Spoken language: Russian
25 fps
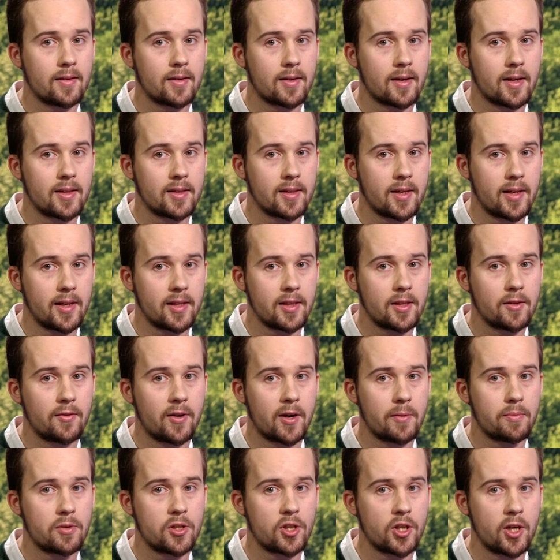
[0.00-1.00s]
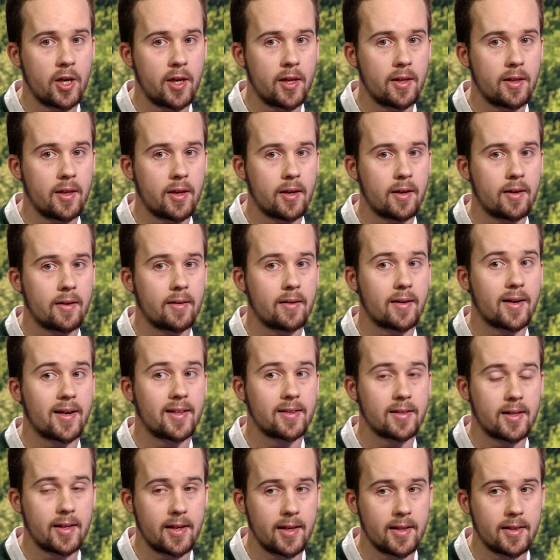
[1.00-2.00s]
конкретного общения,
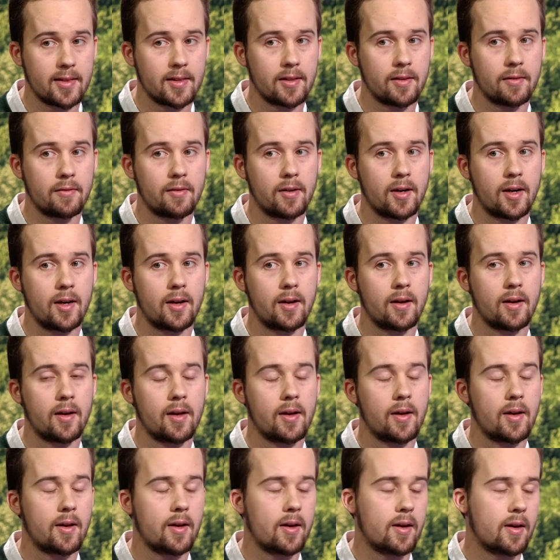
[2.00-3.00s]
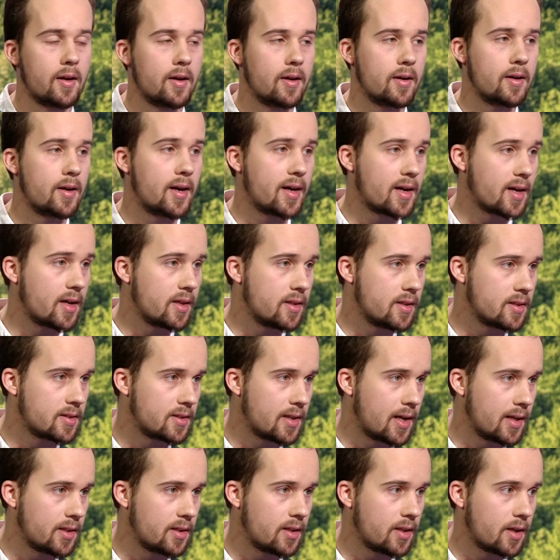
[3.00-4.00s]
конкретного Э,
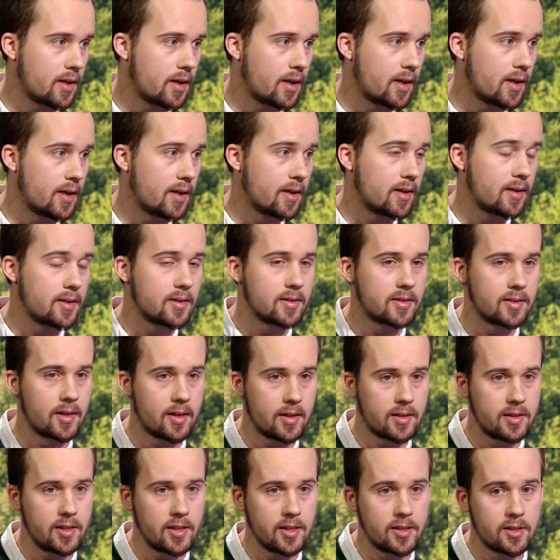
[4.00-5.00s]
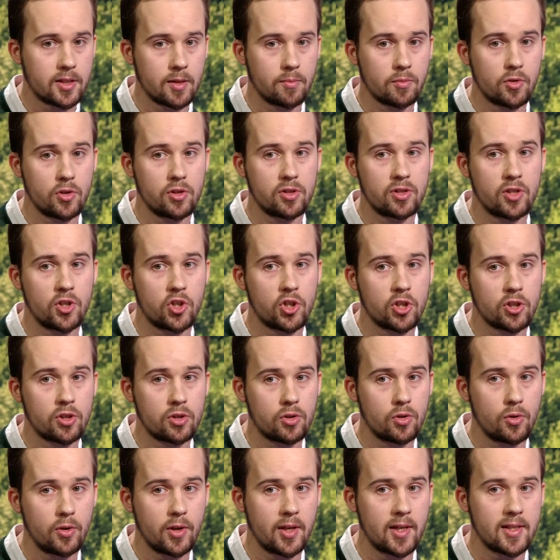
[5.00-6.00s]
организатора с артистом. То есть
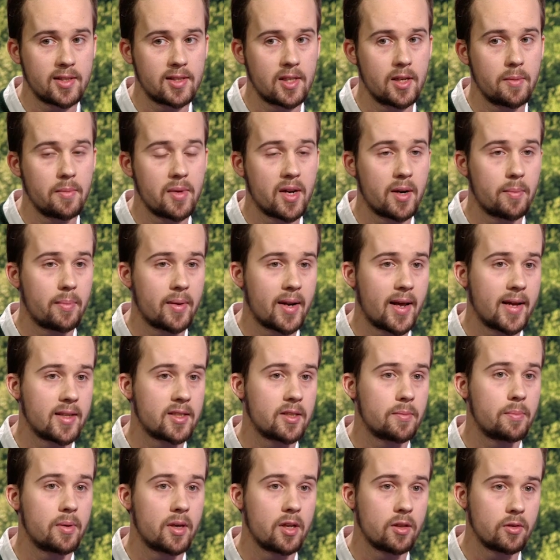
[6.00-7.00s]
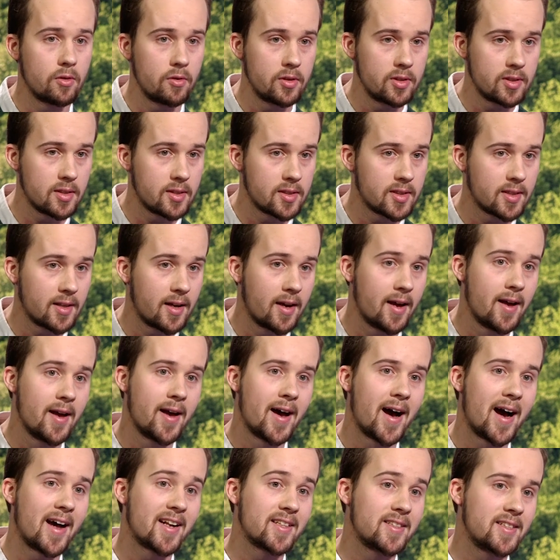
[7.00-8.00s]
зачастую, если мероприятие переносится,
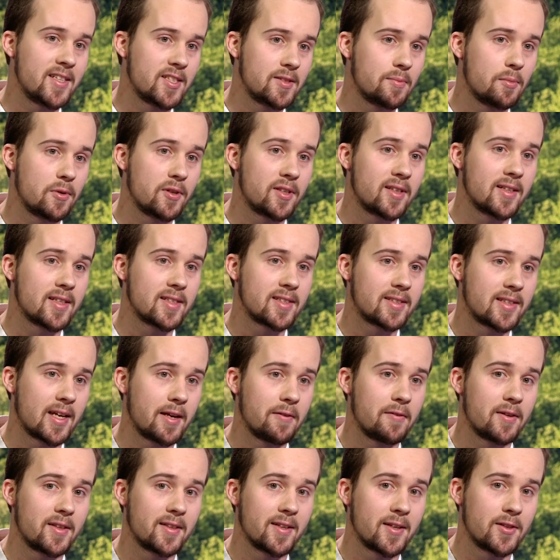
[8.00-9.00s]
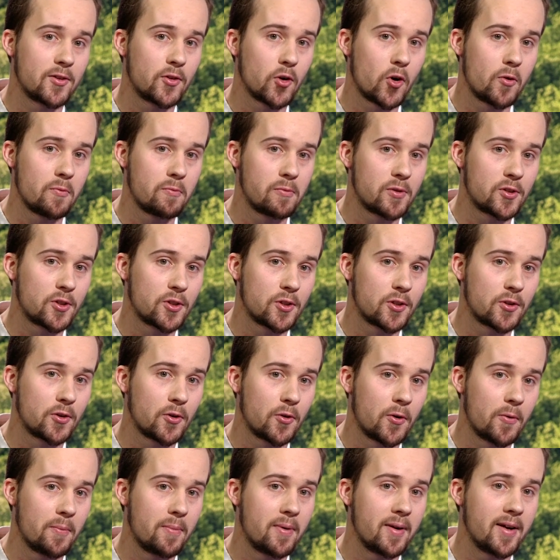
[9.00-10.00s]
артист будет настаивать на том,
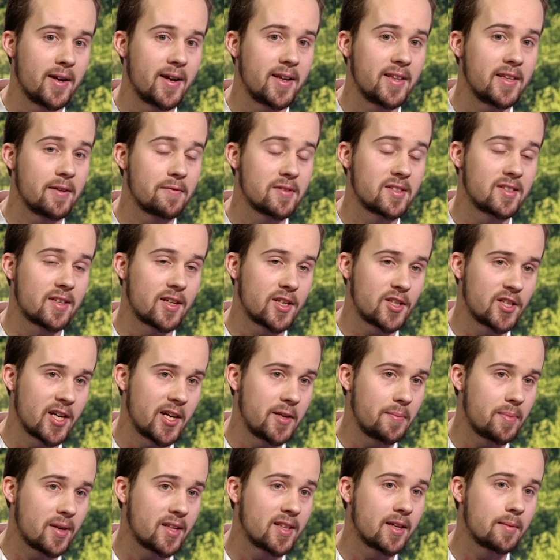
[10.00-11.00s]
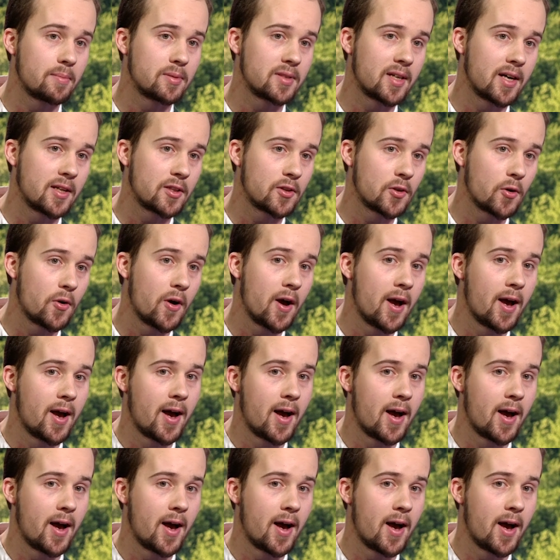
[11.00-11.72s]
чтобы не возвращать предоплату,